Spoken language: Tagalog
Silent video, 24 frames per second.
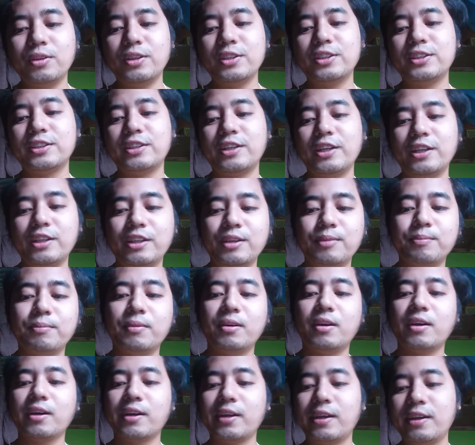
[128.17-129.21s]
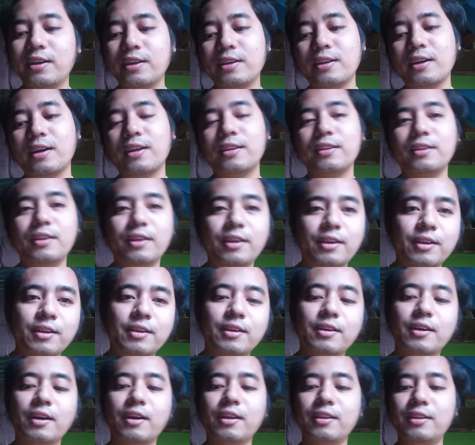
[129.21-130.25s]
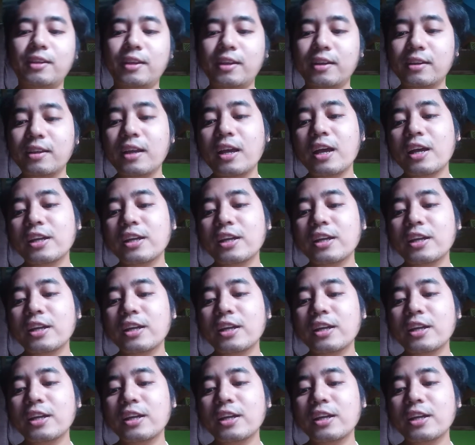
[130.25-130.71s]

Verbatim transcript: Skidimaring kading kading,